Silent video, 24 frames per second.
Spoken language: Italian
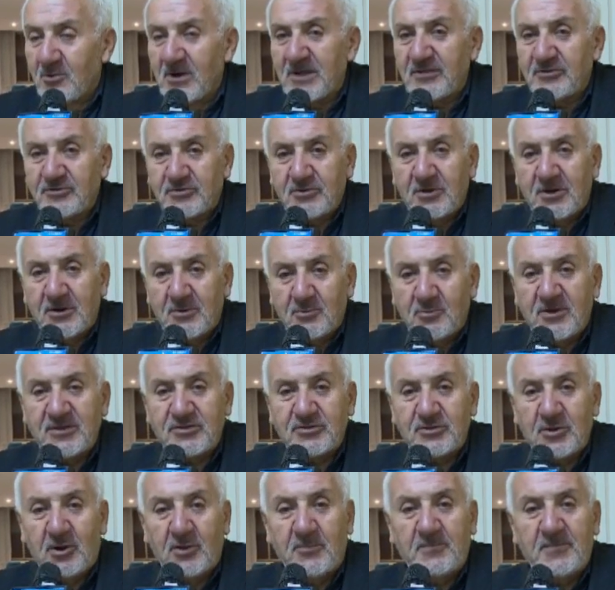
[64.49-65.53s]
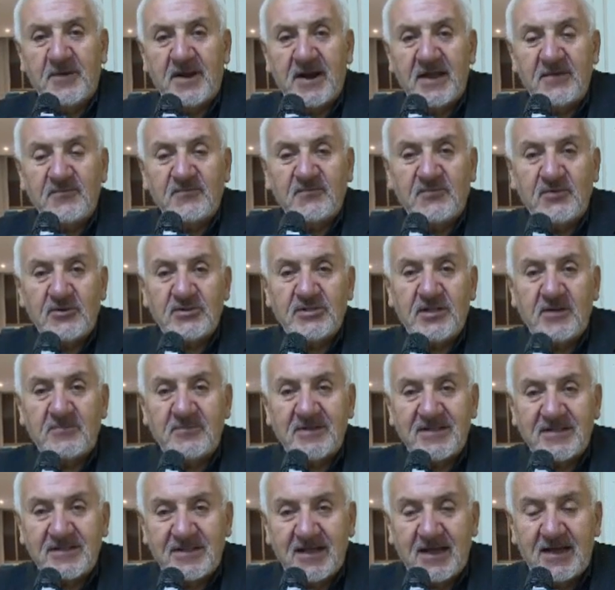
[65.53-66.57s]
quest'opera è
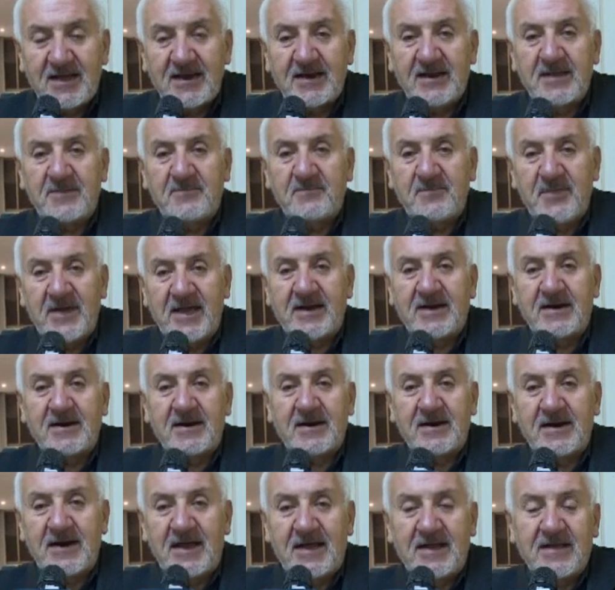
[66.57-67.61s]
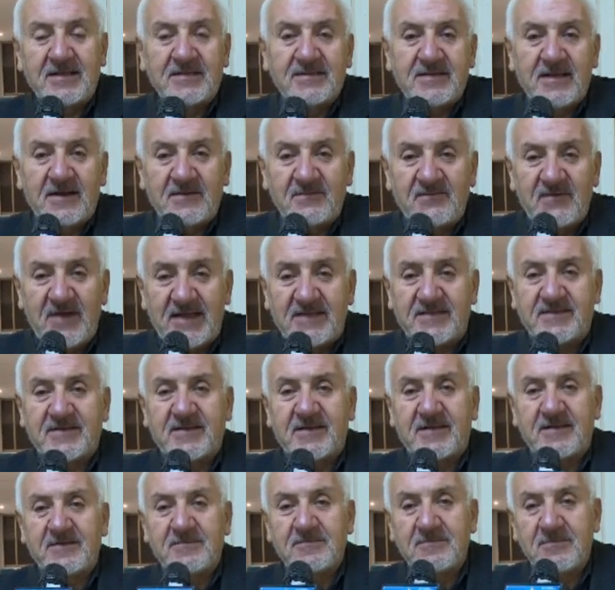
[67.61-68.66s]
fondamentale per la
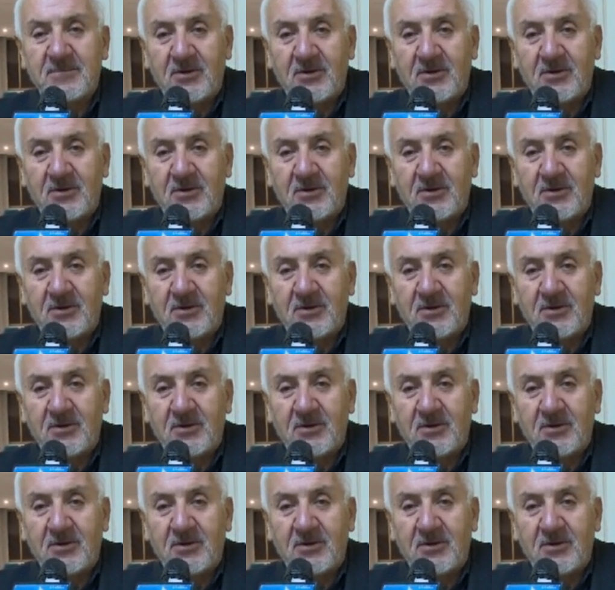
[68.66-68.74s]
salvezza,